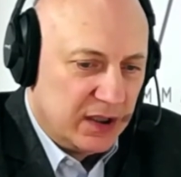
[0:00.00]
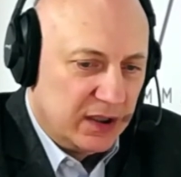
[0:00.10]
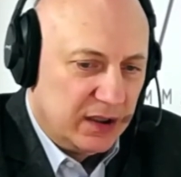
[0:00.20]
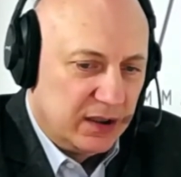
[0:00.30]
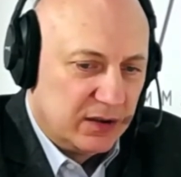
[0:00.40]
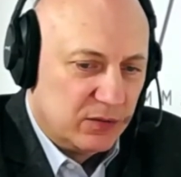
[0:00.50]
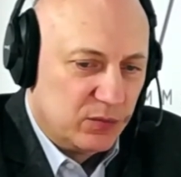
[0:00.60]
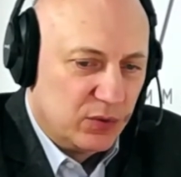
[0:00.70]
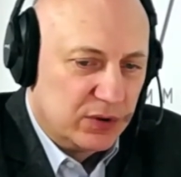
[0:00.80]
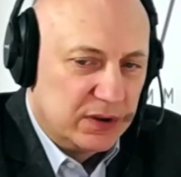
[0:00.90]
И
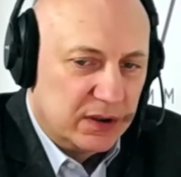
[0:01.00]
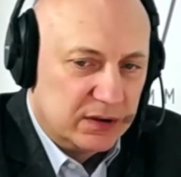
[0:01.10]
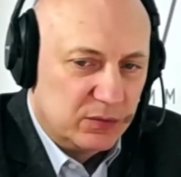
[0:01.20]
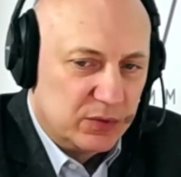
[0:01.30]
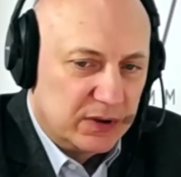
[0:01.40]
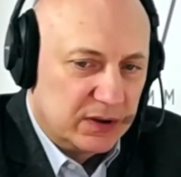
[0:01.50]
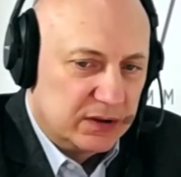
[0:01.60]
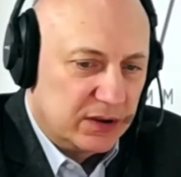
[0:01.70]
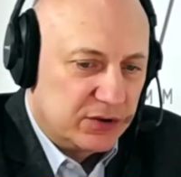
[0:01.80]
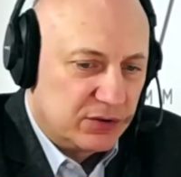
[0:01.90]
Бог дал нам
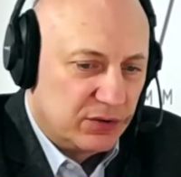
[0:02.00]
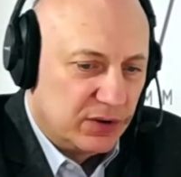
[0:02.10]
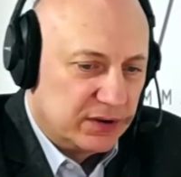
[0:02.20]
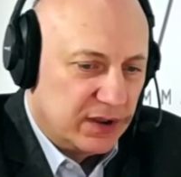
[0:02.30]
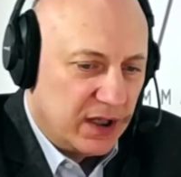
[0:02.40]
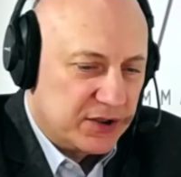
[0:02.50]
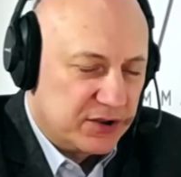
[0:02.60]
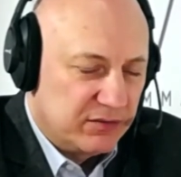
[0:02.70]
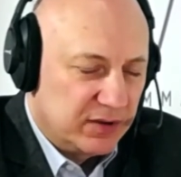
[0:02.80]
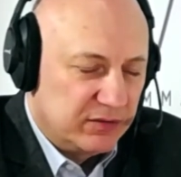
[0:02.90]
благодать, что Он
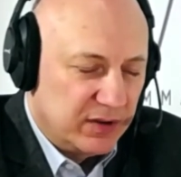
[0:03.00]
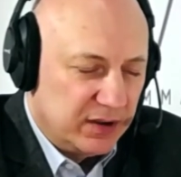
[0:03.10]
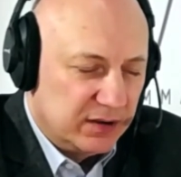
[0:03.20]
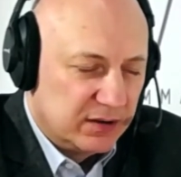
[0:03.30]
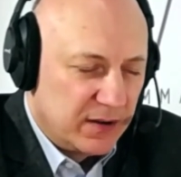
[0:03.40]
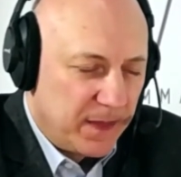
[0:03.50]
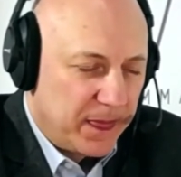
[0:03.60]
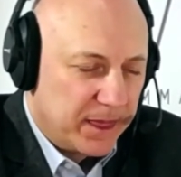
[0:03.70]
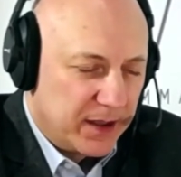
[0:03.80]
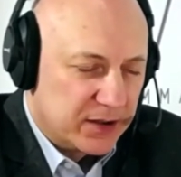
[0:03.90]
оживотворил
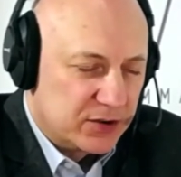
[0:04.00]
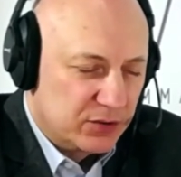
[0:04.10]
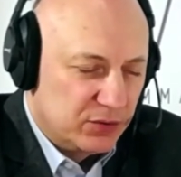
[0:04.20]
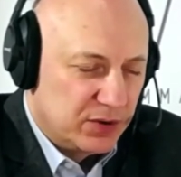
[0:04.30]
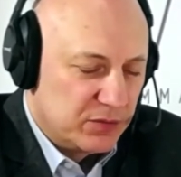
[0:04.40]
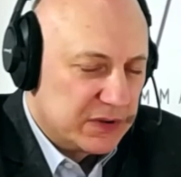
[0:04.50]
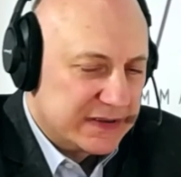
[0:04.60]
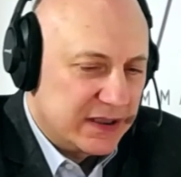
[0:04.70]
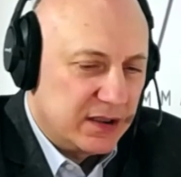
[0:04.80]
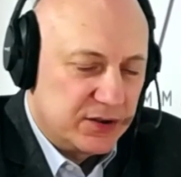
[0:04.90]
наш дух, и мы
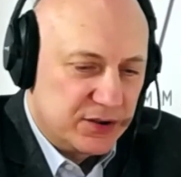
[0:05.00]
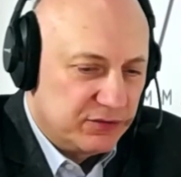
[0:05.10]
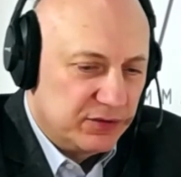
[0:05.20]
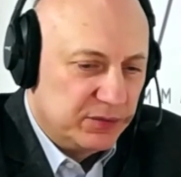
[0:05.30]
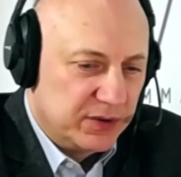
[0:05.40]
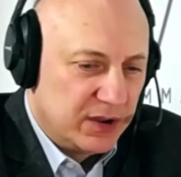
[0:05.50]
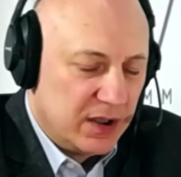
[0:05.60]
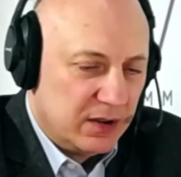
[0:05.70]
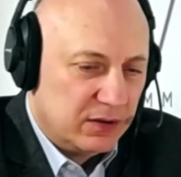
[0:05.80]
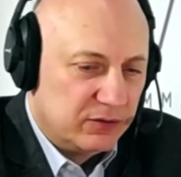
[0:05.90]
стали живыми
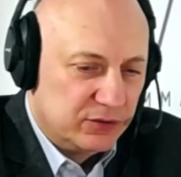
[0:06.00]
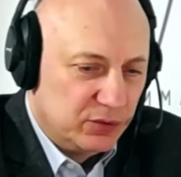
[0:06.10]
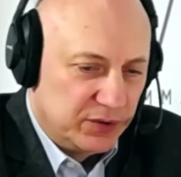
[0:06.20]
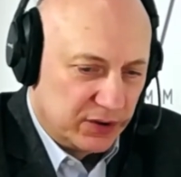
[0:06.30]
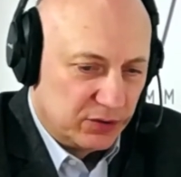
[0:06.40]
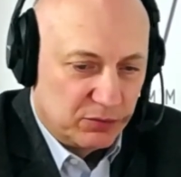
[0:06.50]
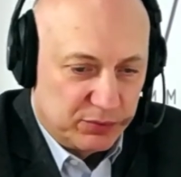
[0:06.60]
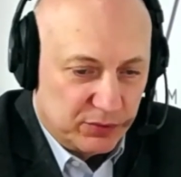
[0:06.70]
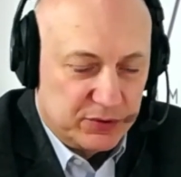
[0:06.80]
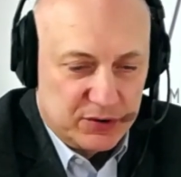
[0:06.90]
в духе, но
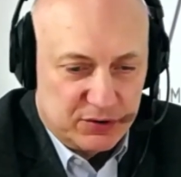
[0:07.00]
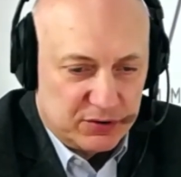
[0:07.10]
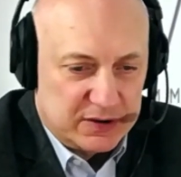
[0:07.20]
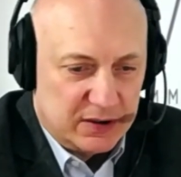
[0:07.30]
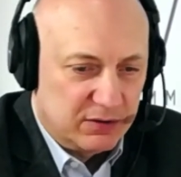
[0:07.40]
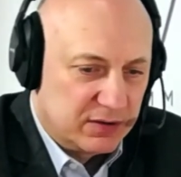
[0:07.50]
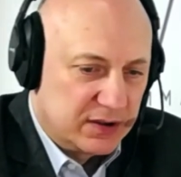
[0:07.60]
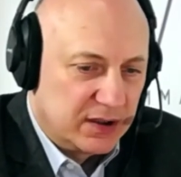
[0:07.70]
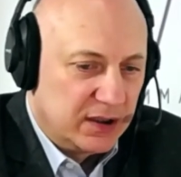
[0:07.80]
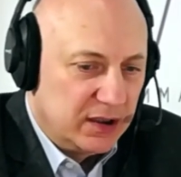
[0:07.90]
плоть еще
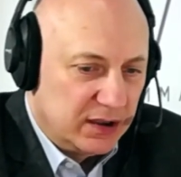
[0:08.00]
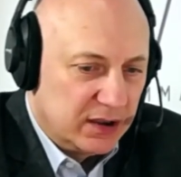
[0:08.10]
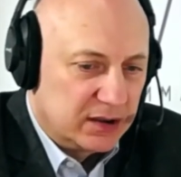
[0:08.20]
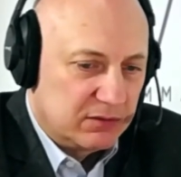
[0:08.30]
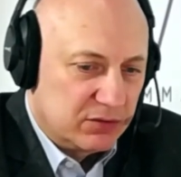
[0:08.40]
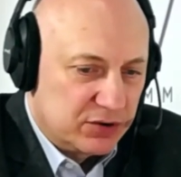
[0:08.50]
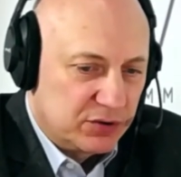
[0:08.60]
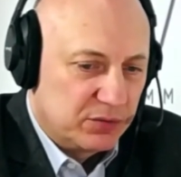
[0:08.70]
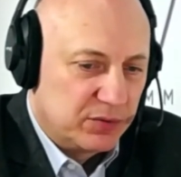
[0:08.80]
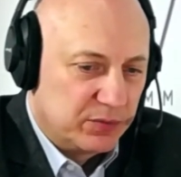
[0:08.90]
остается. И для того,
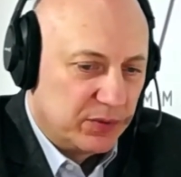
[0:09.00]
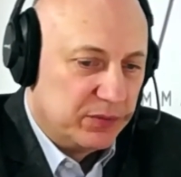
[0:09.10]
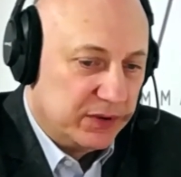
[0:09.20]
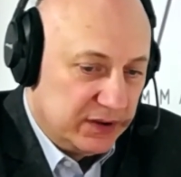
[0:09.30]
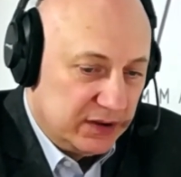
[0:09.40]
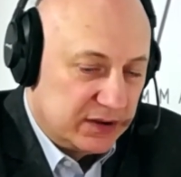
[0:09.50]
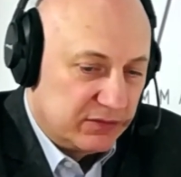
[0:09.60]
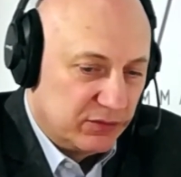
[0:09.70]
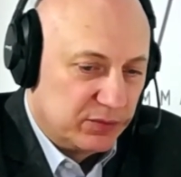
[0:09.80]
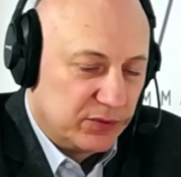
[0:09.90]
чтобы победить
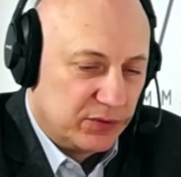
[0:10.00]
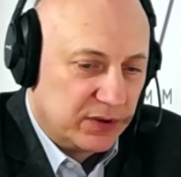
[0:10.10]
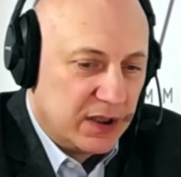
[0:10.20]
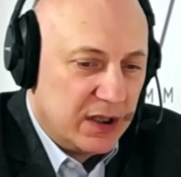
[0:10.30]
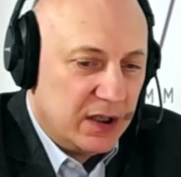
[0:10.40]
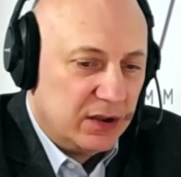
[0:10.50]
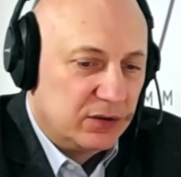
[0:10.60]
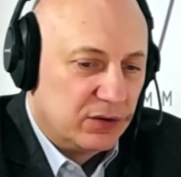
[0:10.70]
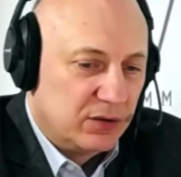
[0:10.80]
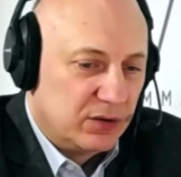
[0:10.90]
свою плоть,
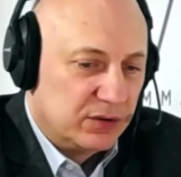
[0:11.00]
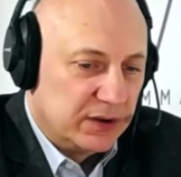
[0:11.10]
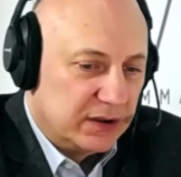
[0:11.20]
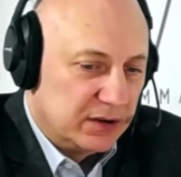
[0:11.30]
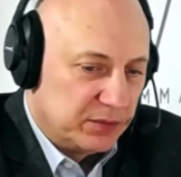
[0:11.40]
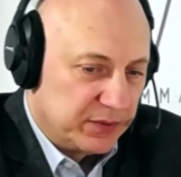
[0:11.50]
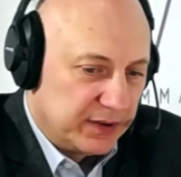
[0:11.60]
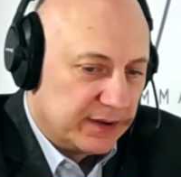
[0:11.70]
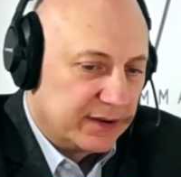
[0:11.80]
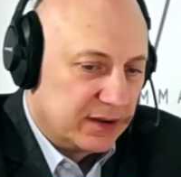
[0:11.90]
то надо
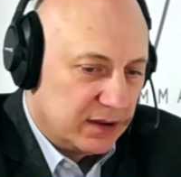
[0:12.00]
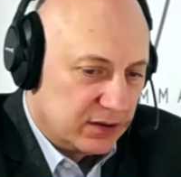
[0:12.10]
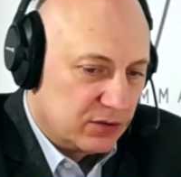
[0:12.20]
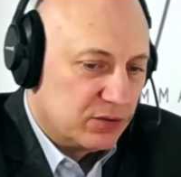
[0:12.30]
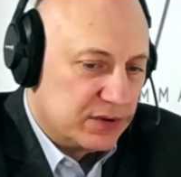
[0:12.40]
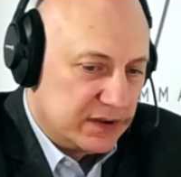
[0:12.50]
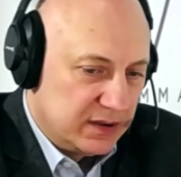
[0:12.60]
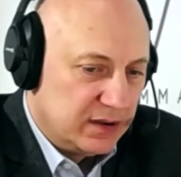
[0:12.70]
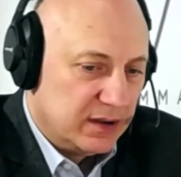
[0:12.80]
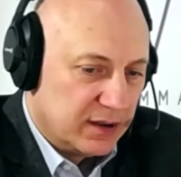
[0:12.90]
прилагать
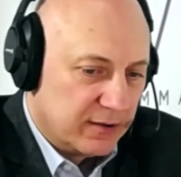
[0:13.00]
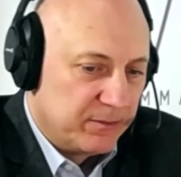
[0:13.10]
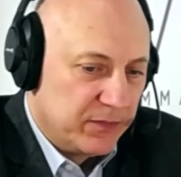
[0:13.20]
усилия.